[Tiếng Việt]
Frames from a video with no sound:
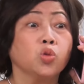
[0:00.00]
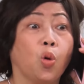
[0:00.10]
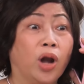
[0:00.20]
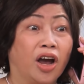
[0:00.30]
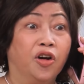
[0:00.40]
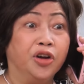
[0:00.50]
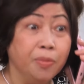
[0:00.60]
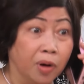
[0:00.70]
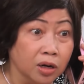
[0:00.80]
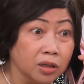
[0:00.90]
tôi là người
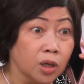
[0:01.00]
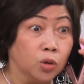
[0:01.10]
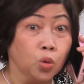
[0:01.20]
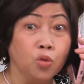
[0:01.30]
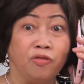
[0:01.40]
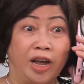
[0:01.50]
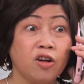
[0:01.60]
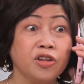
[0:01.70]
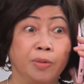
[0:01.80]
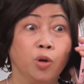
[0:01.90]
đi mượn thì tôi phải
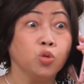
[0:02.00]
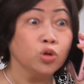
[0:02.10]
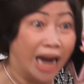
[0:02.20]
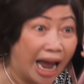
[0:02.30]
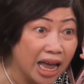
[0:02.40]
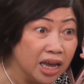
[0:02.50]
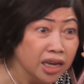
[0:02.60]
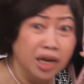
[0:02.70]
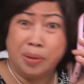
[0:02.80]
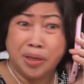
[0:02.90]
có nhiệm vụ tôi trả
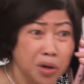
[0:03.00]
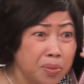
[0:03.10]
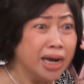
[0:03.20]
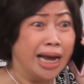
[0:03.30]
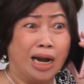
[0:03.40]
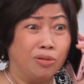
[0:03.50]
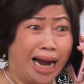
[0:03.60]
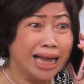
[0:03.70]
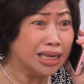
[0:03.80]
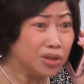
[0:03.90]
nhưng mà chưa biết ngày nào
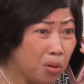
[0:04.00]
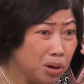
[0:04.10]
trả thì